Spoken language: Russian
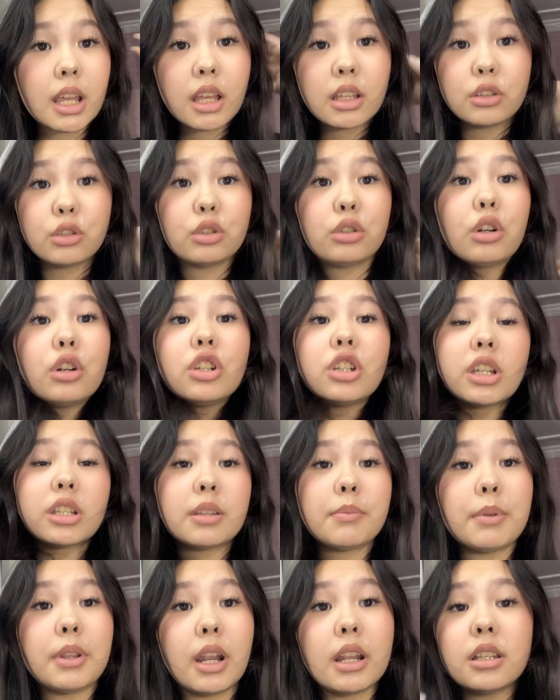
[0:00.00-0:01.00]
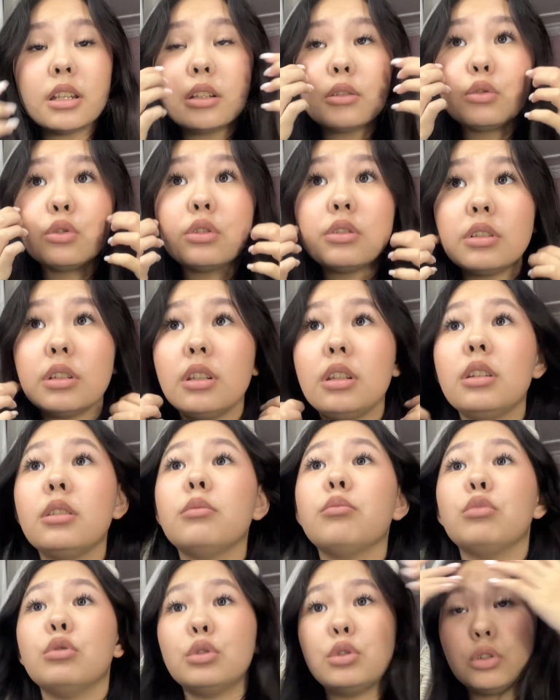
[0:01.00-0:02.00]
Ну, короче, сейчас переоденусь
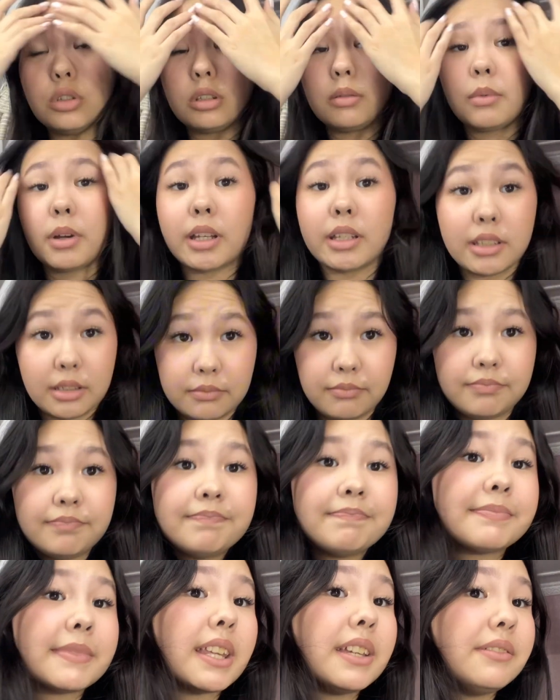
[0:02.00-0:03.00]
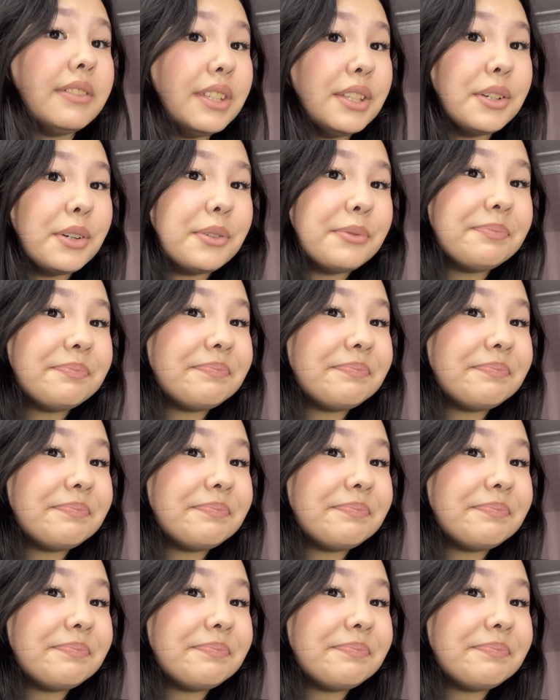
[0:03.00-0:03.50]
и буду снимать видео.